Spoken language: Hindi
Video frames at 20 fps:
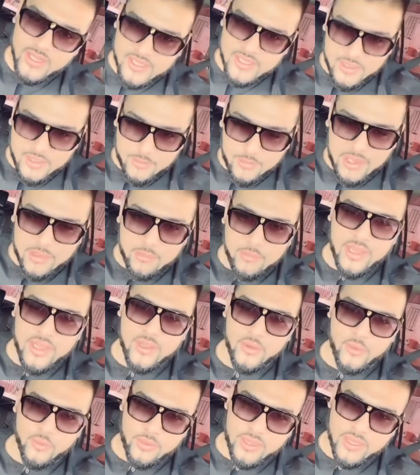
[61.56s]
तमाम
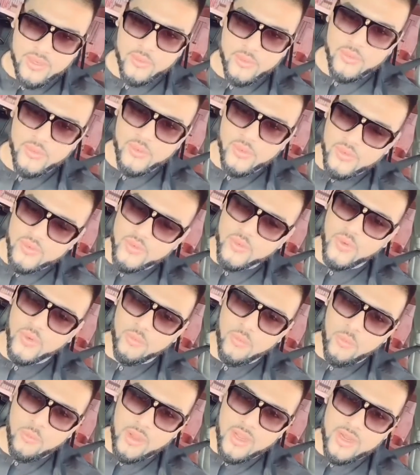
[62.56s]
भाइयों बहनों दोस्तों
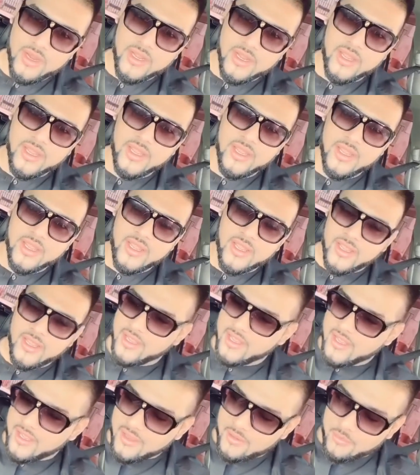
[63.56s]
को मुबारक
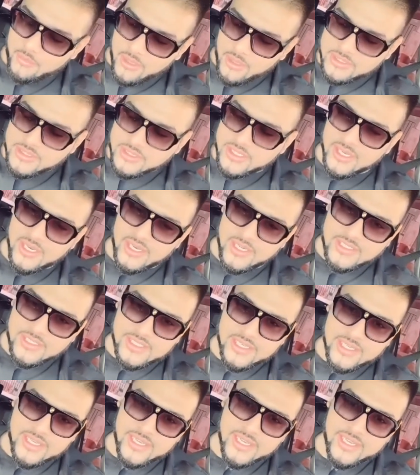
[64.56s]
uh, माशाल्लाह
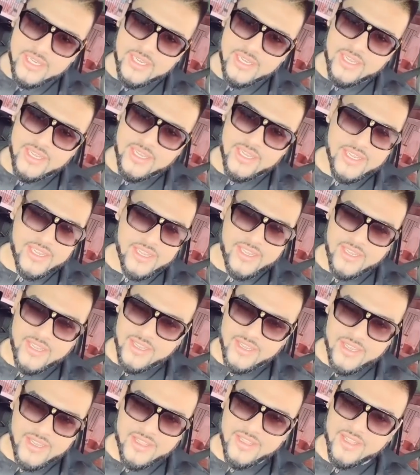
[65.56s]
से
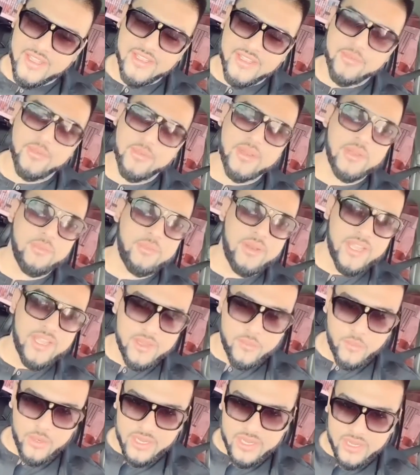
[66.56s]
इट्स बीन अ
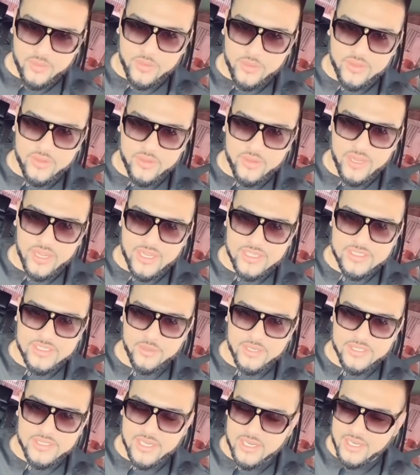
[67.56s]
प्लेयर वर्किंग विद यू गाइस
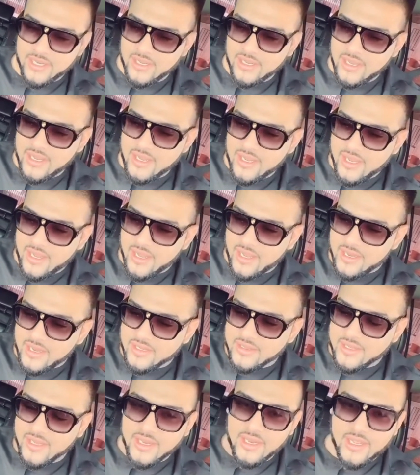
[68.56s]
माशाल्लाह
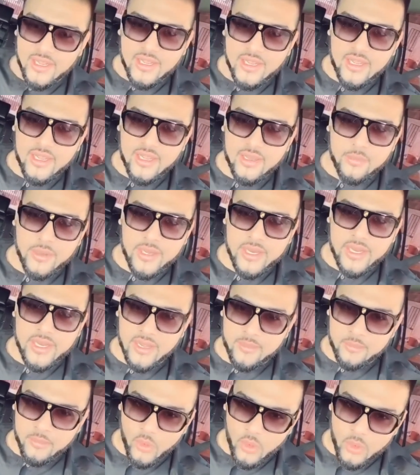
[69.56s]
अल्लाह ताला हमारे
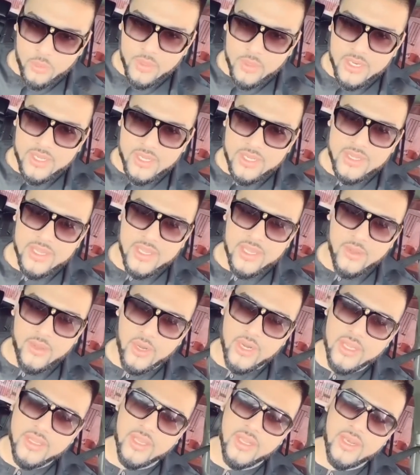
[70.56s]
काम में और बरकत दे
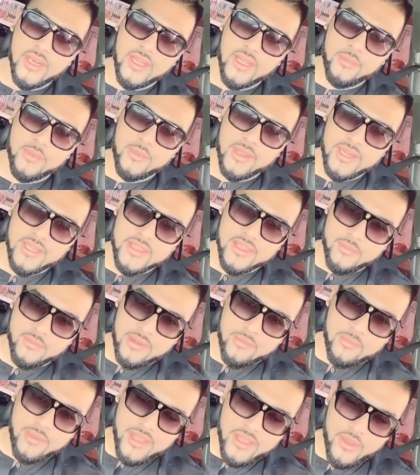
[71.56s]
और अल्लाह ताला हमारे
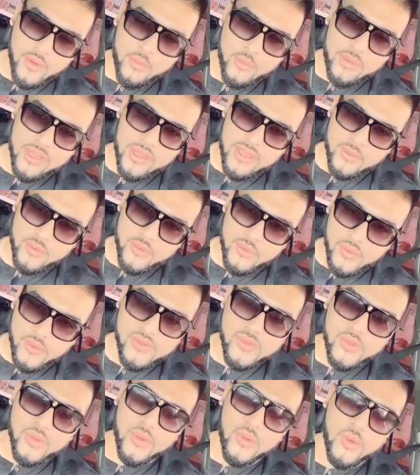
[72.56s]
तमाम भाइयों बहनों
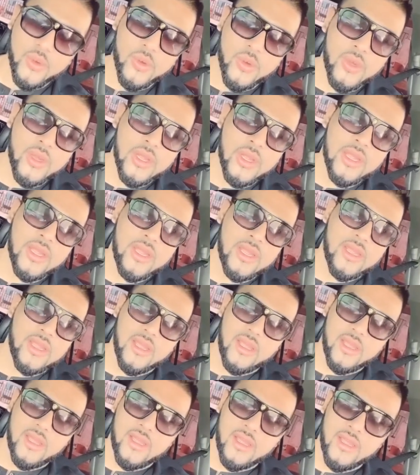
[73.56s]
दोस्तों को
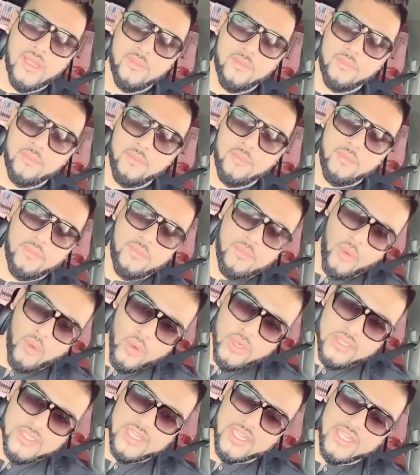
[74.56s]
uh,
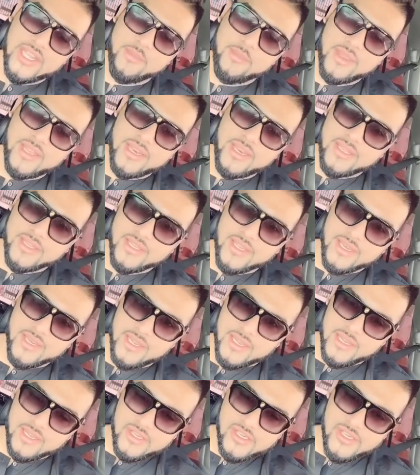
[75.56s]
और ज़्यादा मेहनत
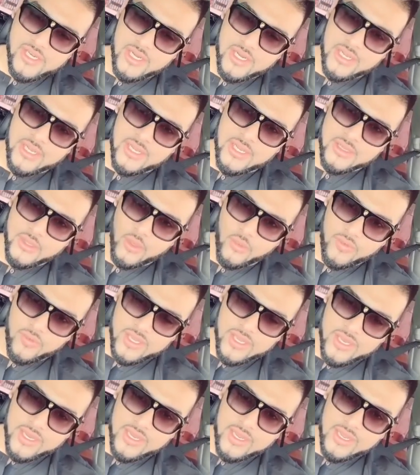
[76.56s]
करने की इंशाल्लाह तोफ़ी
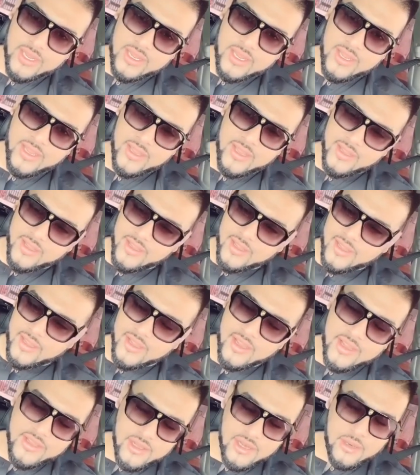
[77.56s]
करे
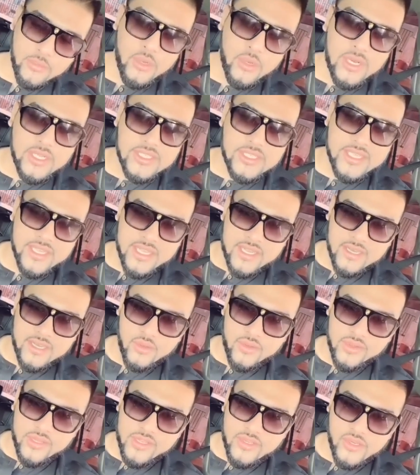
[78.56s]
गाइज uh, अलहमदुल्ला से एक
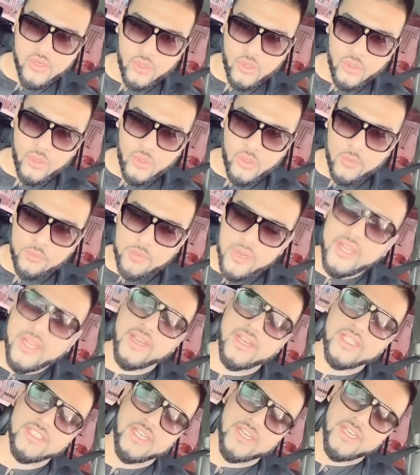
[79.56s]
न्यूज़ थी जो ब्रेक
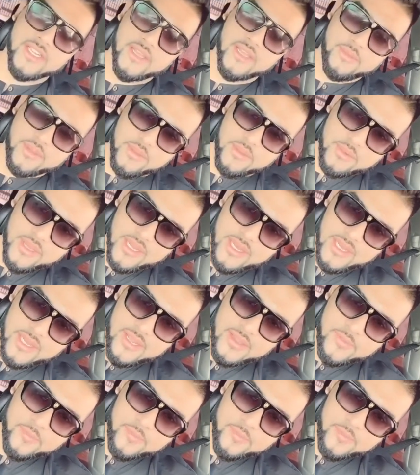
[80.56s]
करना चाह रहा था आप सबके लिए